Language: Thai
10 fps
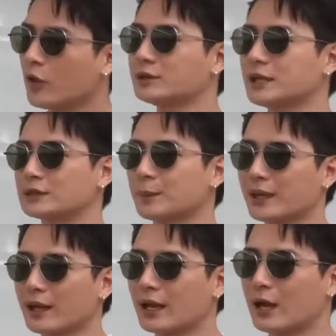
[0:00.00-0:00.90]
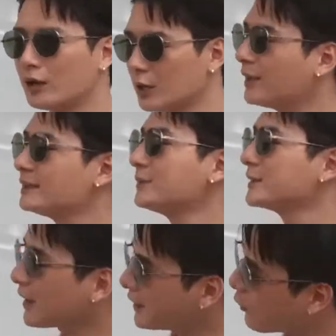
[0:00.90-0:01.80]
นอกจากจะไปทะเลแล้วเราไปเล่นเซิร์ฟ
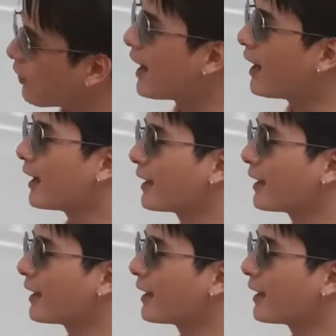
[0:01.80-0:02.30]
สเก็ตกันดีกว่า